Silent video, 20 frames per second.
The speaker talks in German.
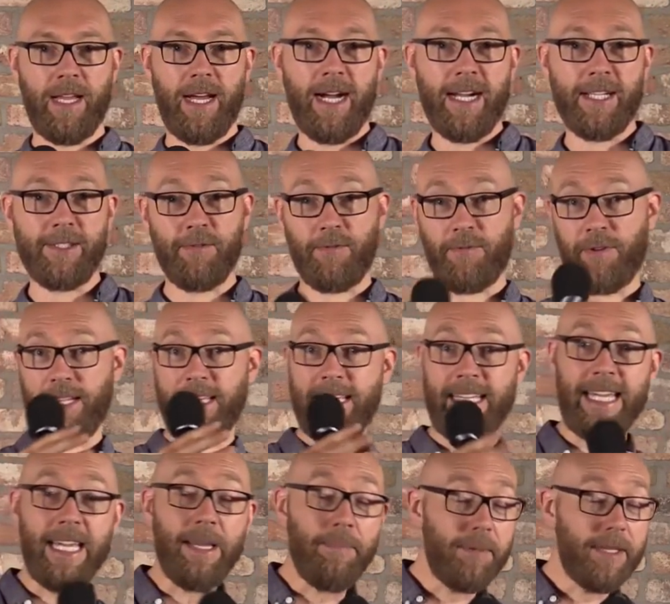Also
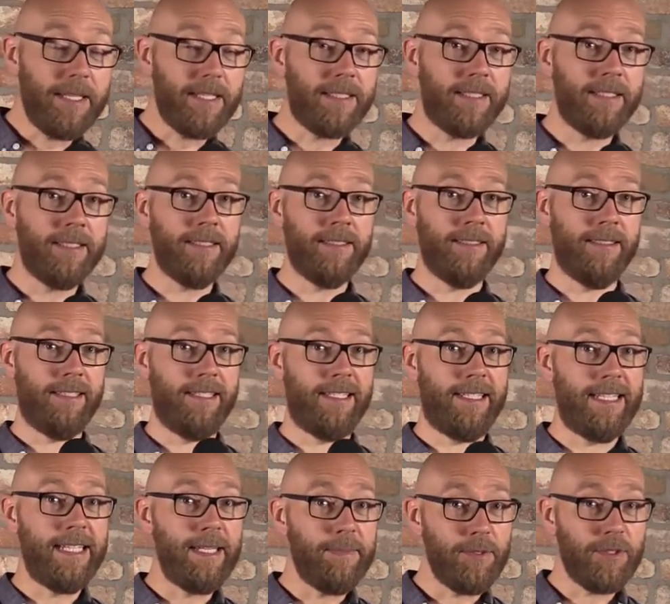vergebliche
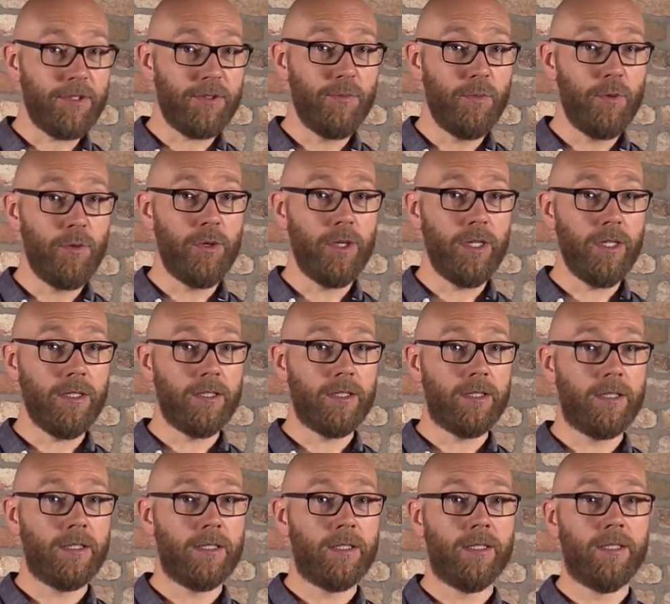Liebesmühe
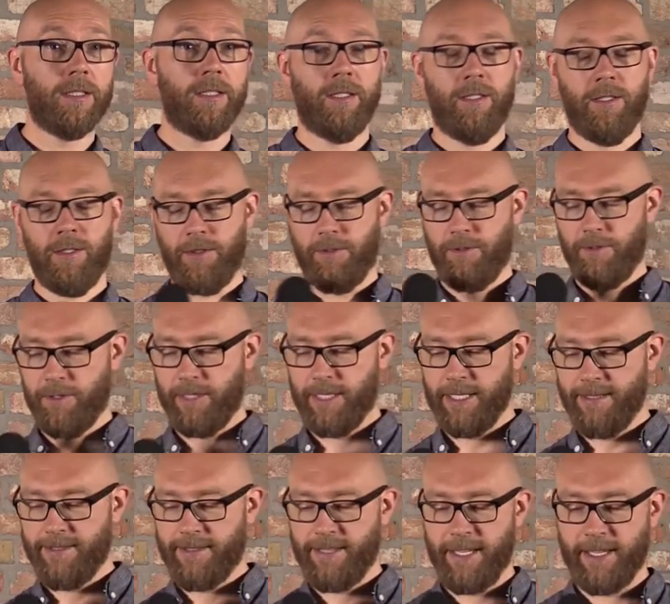und
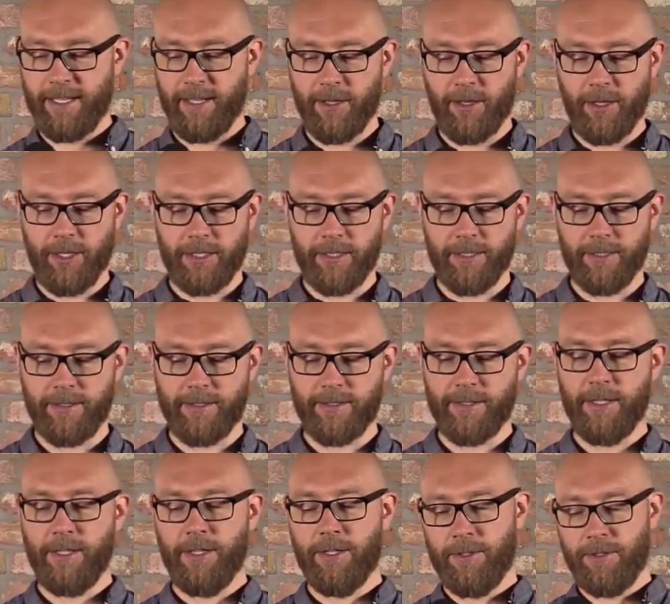den Segen
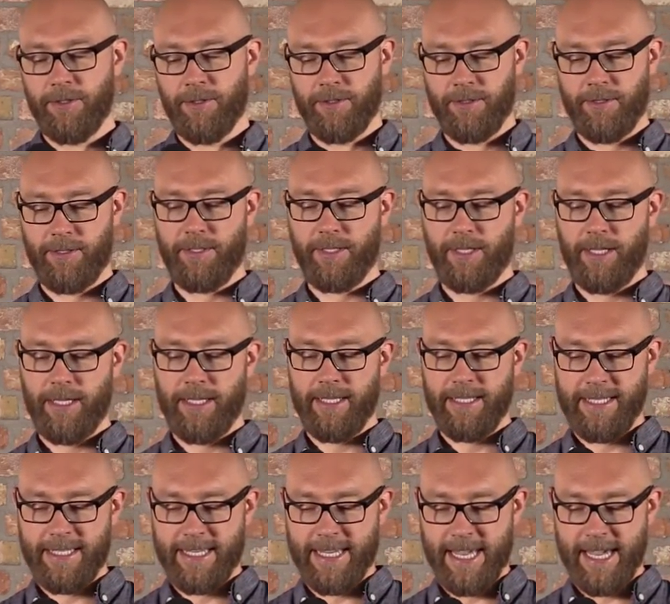Gottes. Und
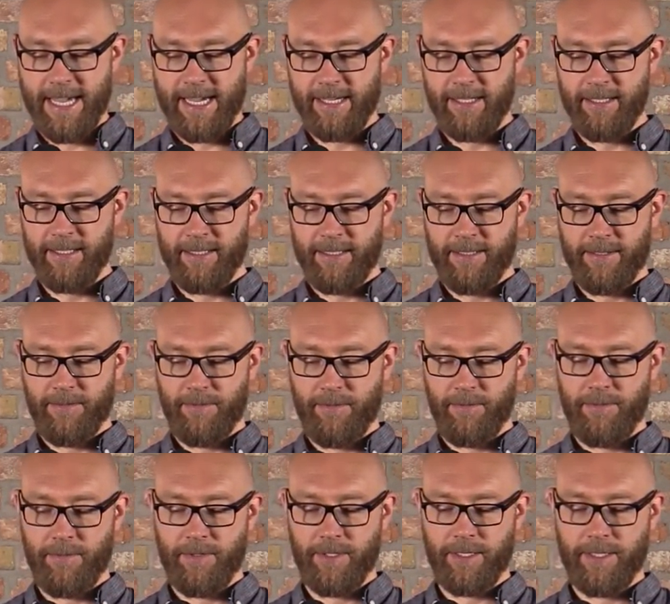der
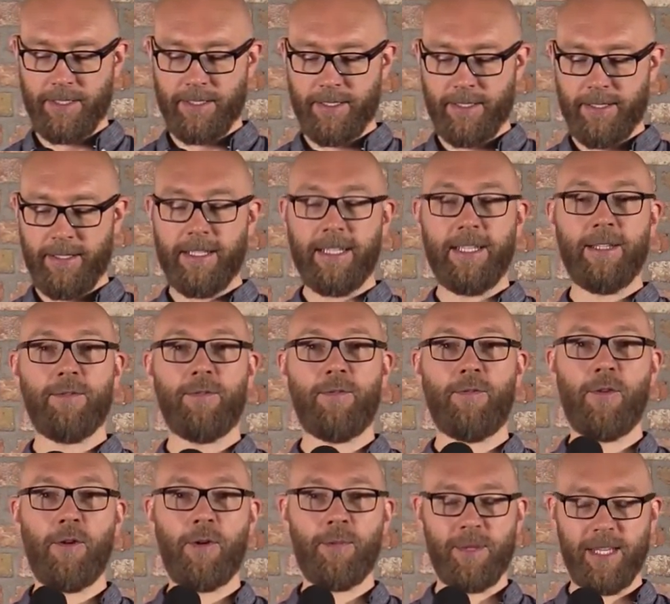wird in
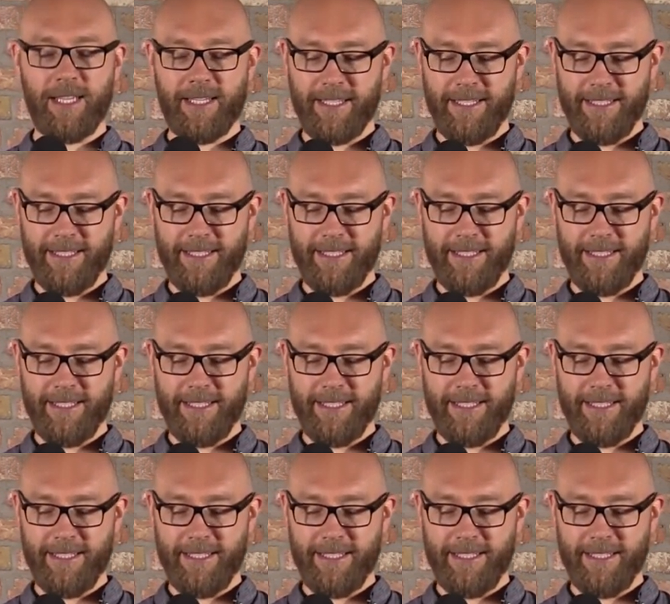Form der